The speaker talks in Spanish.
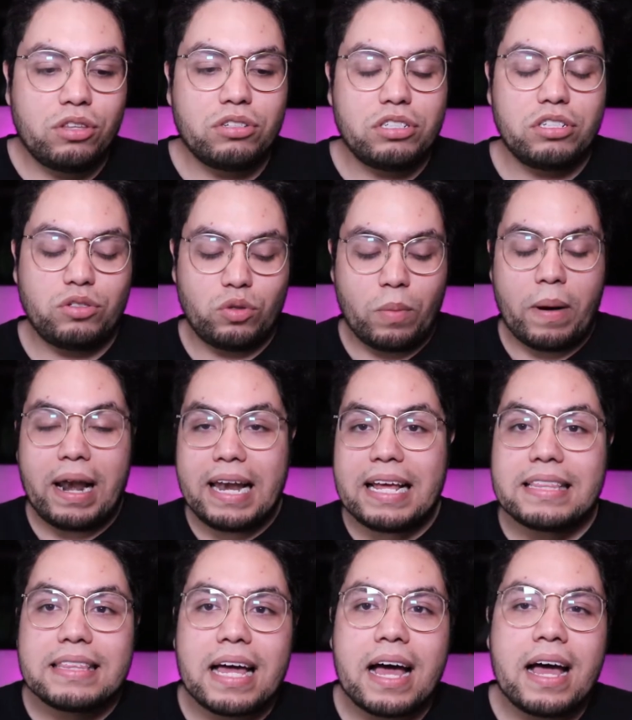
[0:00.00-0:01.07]
Entonces tu
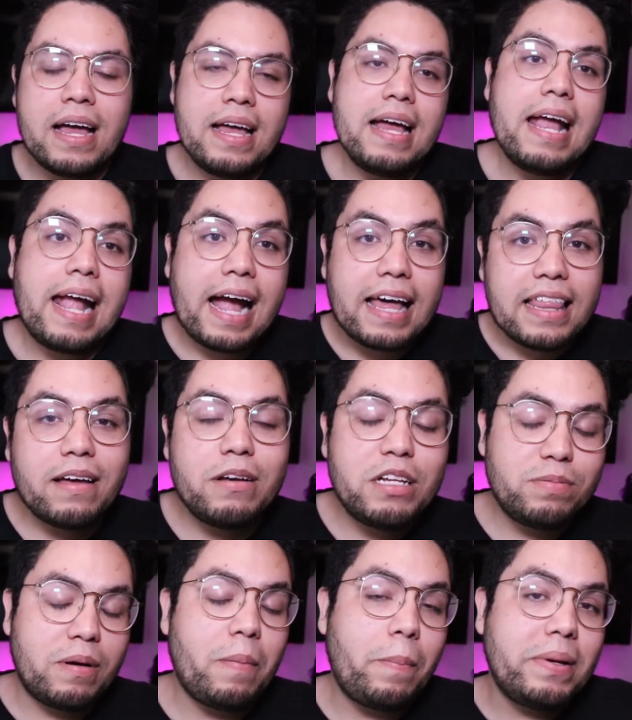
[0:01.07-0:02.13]
maleta cada
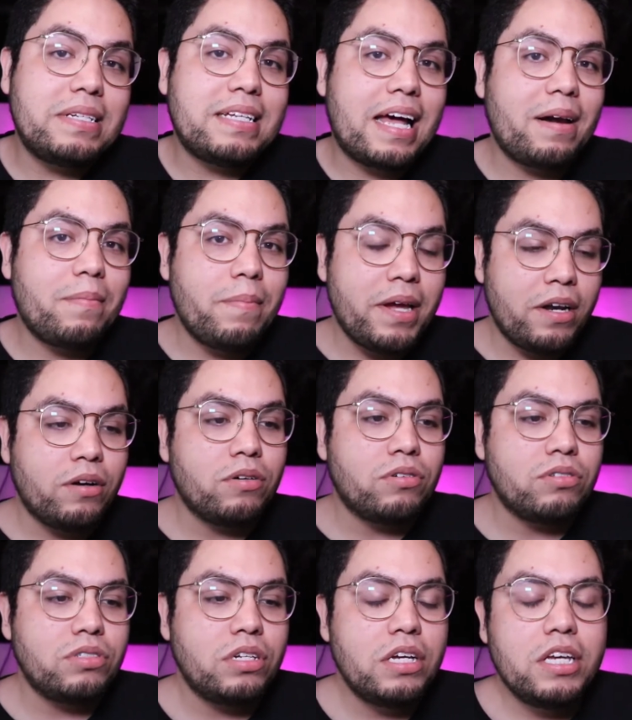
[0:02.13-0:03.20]
vez va a pesar
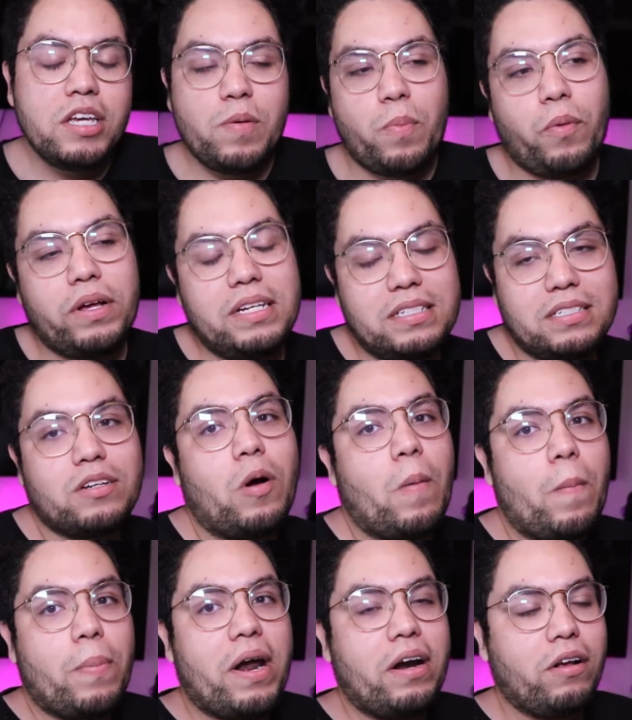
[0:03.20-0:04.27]
menos y puedes
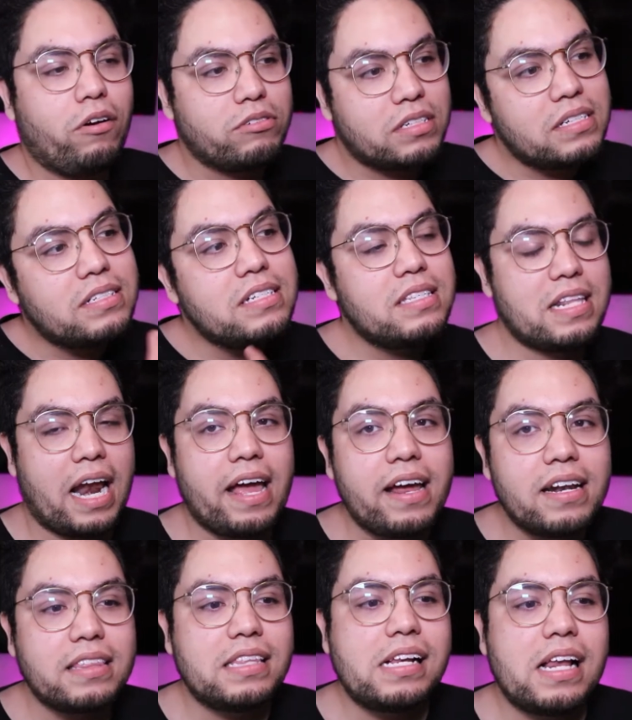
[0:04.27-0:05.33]
comprar cosas y
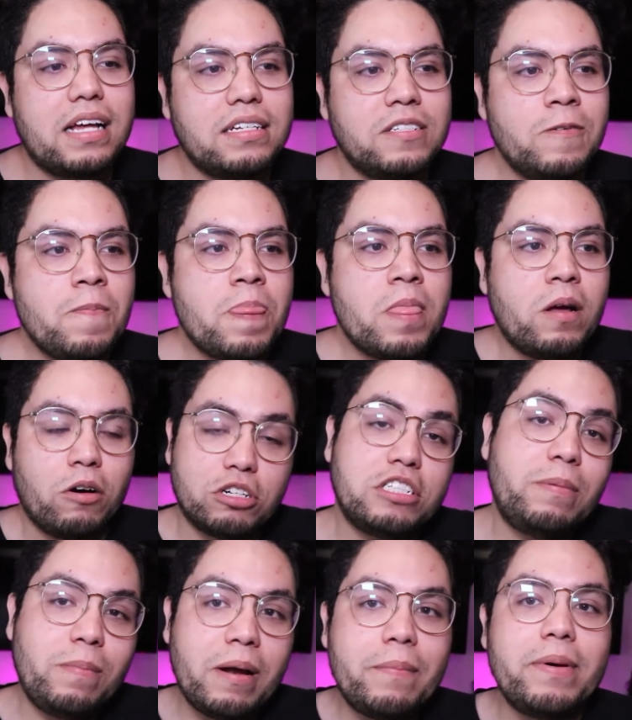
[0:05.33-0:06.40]
traértelas. O
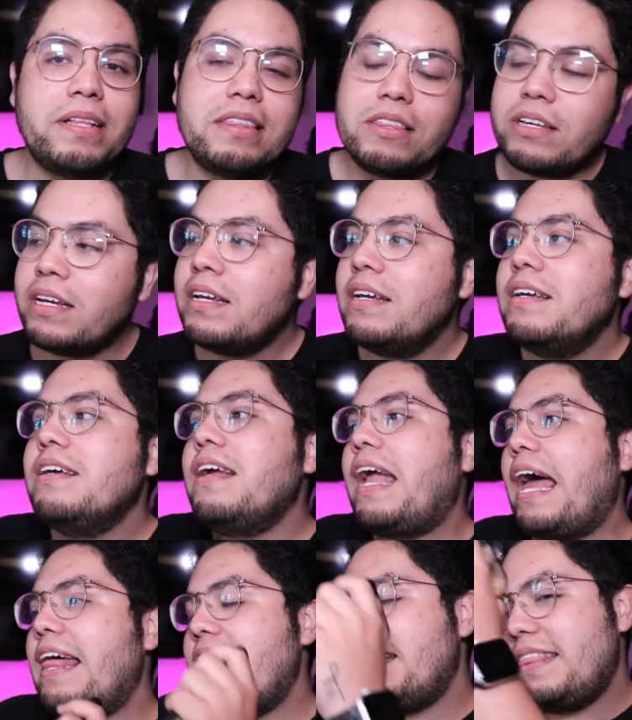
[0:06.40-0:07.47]
simplemente
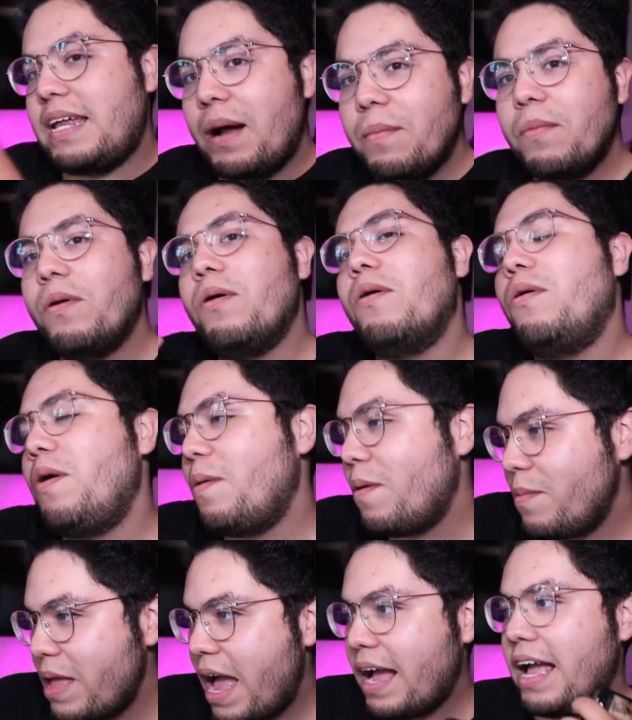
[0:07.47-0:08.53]
cada tramo o
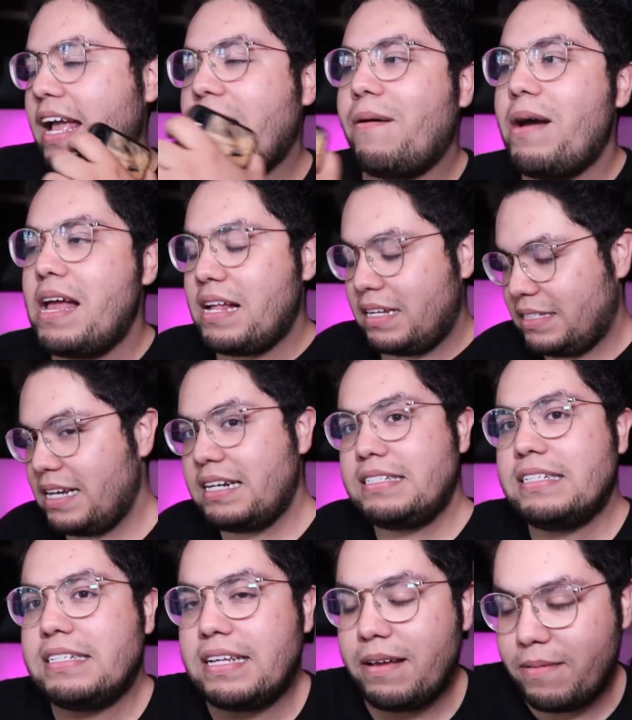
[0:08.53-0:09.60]
nuevo viaje que vayas a hacer,
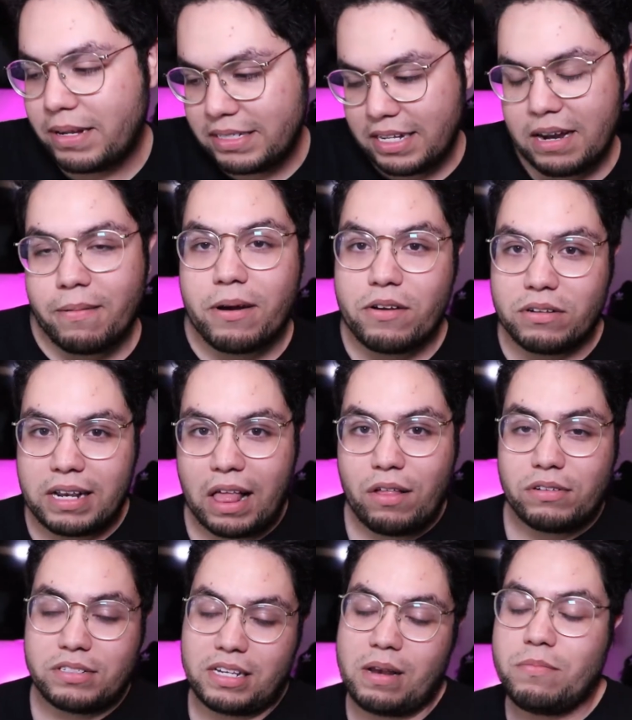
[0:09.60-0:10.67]
si es que vas a ir a varios
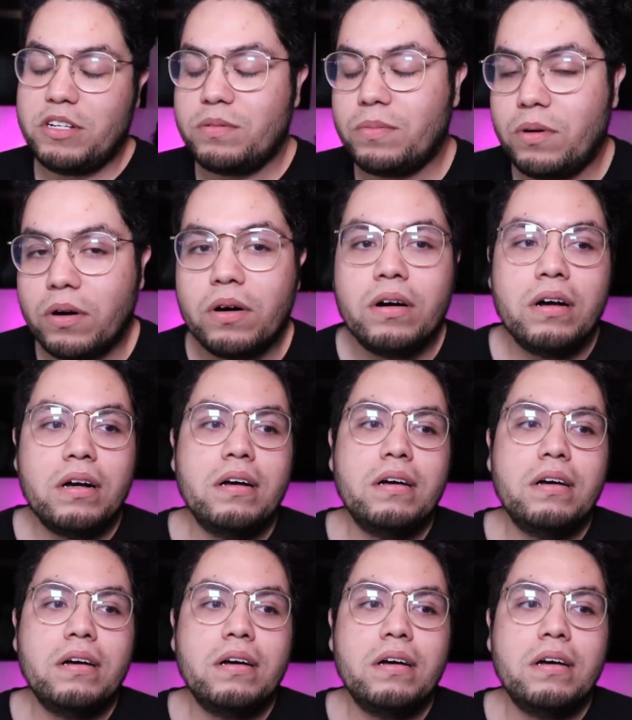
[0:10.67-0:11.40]
lados en el mismo